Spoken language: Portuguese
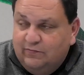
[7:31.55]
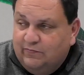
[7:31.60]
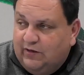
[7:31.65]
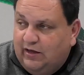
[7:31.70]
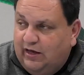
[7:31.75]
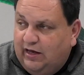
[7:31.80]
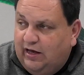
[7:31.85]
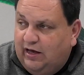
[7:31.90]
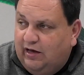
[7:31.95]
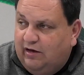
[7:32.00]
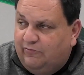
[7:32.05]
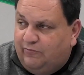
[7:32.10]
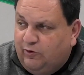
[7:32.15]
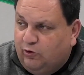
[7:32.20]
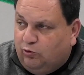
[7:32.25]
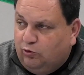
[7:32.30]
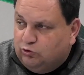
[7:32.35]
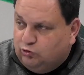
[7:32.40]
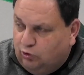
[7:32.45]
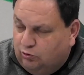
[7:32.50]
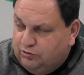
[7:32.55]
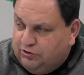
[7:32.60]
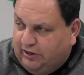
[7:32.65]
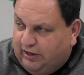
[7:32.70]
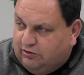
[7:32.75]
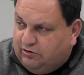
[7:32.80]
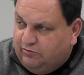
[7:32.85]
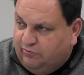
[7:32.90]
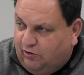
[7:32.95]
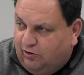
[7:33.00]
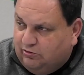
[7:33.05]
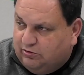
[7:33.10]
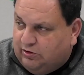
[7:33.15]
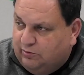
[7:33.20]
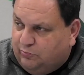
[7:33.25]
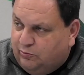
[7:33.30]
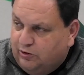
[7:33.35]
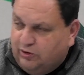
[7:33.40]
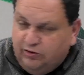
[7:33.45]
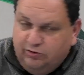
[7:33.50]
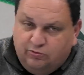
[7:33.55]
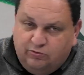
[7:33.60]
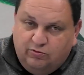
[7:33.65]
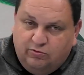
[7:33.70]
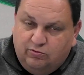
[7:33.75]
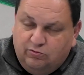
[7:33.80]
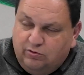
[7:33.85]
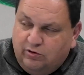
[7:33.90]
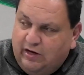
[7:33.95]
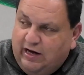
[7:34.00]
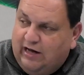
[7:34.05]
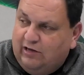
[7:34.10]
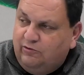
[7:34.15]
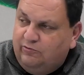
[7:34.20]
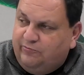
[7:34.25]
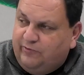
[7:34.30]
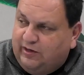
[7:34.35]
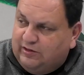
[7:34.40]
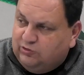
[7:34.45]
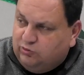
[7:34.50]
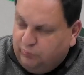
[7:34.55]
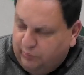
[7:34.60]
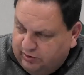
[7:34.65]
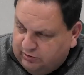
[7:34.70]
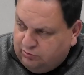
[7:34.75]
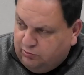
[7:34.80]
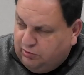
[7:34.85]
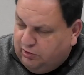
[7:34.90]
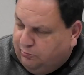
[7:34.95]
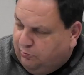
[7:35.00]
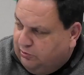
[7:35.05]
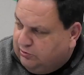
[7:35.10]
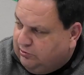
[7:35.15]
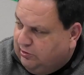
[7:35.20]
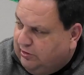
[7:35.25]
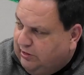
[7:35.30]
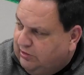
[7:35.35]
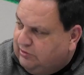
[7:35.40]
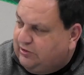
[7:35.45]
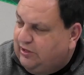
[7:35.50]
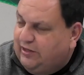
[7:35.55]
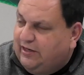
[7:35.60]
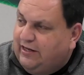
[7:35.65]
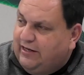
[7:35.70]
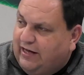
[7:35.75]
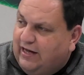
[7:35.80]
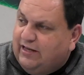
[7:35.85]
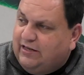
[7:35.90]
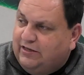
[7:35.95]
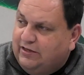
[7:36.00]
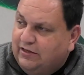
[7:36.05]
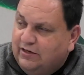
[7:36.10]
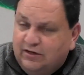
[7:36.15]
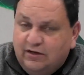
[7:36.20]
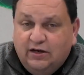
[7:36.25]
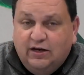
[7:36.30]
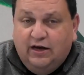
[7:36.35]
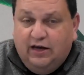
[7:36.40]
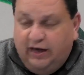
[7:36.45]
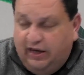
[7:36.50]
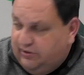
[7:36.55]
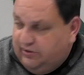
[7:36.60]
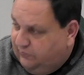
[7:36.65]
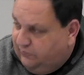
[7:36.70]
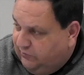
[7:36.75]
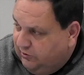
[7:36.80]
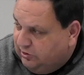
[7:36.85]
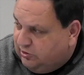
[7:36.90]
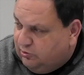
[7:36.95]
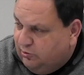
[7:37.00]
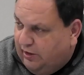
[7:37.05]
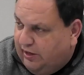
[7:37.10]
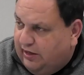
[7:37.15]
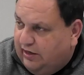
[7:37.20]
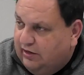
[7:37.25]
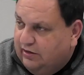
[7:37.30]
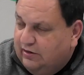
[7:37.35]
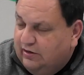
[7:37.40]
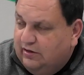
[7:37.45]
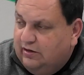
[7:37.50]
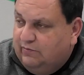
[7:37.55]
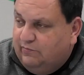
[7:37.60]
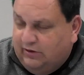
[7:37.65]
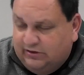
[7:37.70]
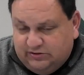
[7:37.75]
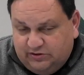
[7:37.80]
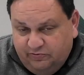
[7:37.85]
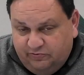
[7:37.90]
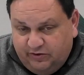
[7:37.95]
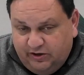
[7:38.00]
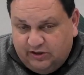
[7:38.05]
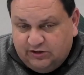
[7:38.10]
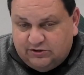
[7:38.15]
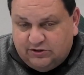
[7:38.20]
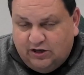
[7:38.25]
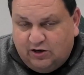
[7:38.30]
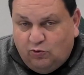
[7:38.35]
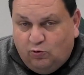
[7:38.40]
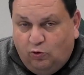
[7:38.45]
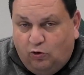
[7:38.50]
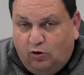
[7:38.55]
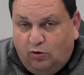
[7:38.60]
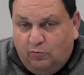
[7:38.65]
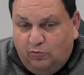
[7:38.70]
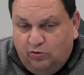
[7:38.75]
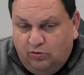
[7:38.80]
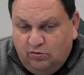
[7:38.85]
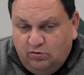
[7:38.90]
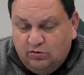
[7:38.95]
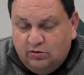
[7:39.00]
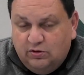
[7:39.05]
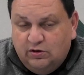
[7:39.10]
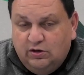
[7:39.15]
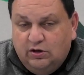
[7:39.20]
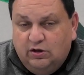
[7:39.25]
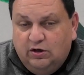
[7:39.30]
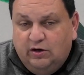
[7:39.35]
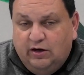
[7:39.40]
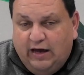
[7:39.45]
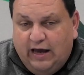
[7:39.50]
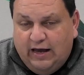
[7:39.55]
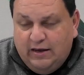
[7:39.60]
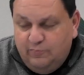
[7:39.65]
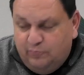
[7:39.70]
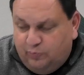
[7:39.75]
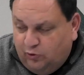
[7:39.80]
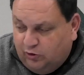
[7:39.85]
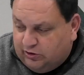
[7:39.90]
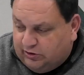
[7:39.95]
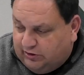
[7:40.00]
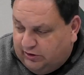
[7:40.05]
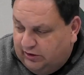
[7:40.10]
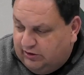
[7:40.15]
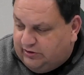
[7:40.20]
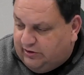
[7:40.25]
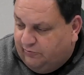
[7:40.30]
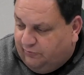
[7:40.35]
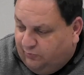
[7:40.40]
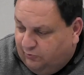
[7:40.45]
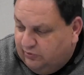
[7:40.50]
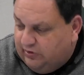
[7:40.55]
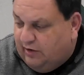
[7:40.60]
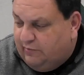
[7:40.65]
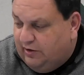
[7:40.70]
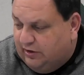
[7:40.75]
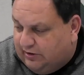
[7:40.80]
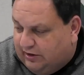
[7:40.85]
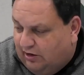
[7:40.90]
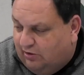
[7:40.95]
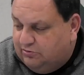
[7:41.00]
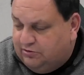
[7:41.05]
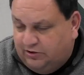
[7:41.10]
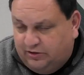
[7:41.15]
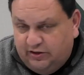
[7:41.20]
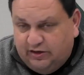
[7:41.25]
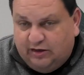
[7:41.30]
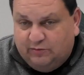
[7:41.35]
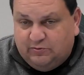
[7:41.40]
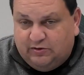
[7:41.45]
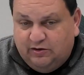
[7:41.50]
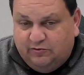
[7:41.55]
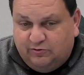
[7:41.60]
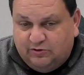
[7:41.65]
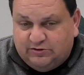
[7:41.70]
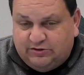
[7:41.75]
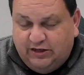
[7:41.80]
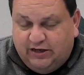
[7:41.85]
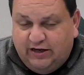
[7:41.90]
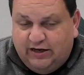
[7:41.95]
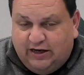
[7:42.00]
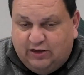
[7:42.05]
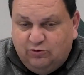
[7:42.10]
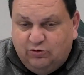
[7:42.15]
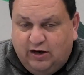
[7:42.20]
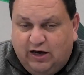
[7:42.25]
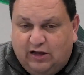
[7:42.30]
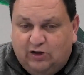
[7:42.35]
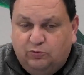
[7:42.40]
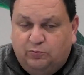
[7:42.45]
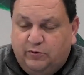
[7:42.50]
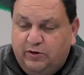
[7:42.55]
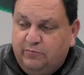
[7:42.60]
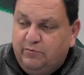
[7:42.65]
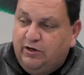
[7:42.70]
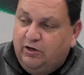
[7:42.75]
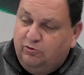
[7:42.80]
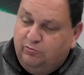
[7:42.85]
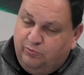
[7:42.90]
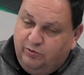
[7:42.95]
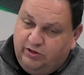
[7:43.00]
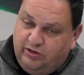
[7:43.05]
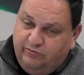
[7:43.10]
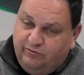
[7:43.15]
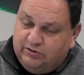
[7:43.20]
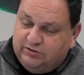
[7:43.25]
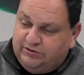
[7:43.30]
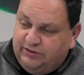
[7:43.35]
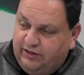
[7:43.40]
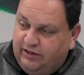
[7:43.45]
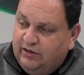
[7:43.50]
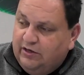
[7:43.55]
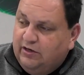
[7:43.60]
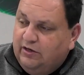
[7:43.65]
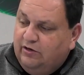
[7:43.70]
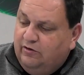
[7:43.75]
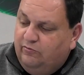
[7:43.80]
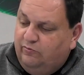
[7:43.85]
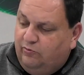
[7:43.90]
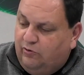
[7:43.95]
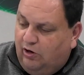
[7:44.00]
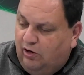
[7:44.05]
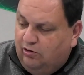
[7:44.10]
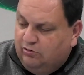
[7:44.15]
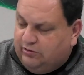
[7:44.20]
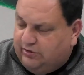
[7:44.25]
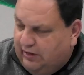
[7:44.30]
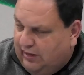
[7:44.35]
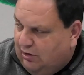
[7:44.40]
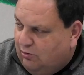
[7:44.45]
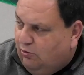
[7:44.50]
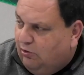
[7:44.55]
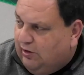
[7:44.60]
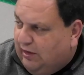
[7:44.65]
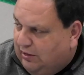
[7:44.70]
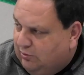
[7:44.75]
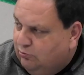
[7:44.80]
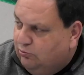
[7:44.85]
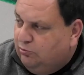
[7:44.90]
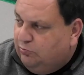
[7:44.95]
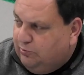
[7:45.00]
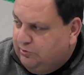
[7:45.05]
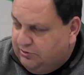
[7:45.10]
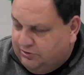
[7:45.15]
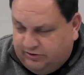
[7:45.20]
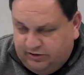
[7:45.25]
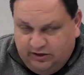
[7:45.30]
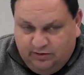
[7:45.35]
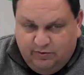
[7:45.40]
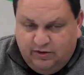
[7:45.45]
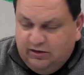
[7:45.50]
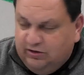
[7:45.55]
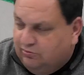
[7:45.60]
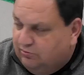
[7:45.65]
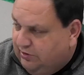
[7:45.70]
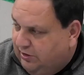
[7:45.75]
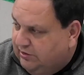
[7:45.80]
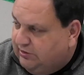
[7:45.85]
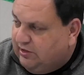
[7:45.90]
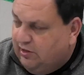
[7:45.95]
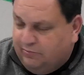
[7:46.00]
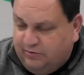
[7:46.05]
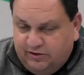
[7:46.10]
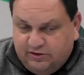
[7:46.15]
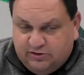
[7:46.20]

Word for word: é, ficou jogo direto de volta, porque o, o Galo faz o mesmo número de pontos do Atlético se ele ganhar aqui. É difícil, é, mas se veja como é importante, é fundamental, diria, você ganhar do Galo. Primeiro, porque você volta a colar no grupo de cima, não deixa abrir